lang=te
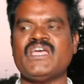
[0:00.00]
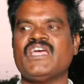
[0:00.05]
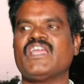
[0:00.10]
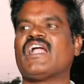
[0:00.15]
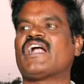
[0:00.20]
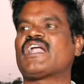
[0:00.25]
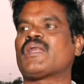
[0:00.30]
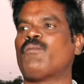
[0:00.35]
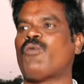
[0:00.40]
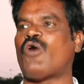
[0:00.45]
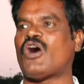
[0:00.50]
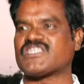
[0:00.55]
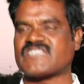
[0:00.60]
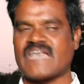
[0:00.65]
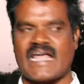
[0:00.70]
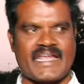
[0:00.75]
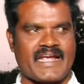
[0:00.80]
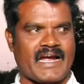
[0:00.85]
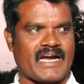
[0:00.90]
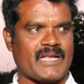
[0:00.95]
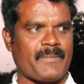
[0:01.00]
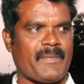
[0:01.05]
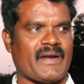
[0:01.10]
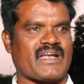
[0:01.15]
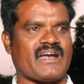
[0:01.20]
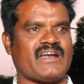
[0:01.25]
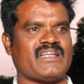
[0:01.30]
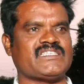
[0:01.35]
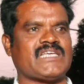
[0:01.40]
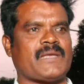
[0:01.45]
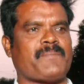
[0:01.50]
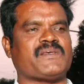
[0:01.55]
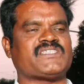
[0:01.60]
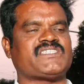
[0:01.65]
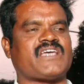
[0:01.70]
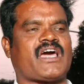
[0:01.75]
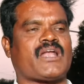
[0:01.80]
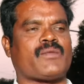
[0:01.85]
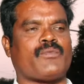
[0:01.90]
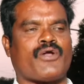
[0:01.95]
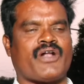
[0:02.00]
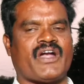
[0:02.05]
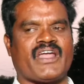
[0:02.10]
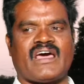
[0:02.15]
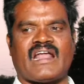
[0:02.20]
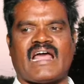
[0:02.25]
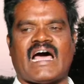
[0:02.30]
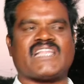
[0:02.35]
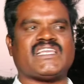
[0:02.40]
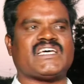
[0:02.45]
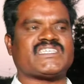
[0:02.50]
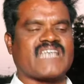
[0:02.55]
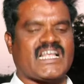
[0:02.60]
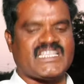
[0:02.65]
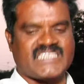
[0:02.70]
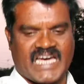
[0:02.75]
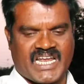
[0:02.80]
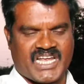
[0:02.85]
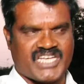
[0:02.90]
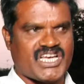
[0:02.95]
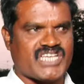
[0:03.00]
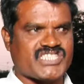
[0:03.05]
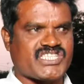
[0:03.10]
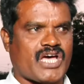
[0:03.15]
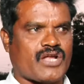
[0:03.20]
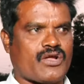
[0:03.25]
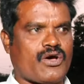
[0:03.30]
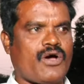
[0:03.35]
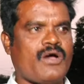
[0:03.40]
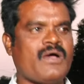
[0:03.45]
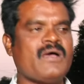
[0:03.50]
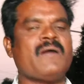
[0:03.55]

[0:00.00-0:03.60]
ఇలాంటి మోసాలను కట్టిపెట్టండి అని చెప్పి జగన్మోహన్ రెడ్డి గారు ఆదేశాలు జారీ చేశారు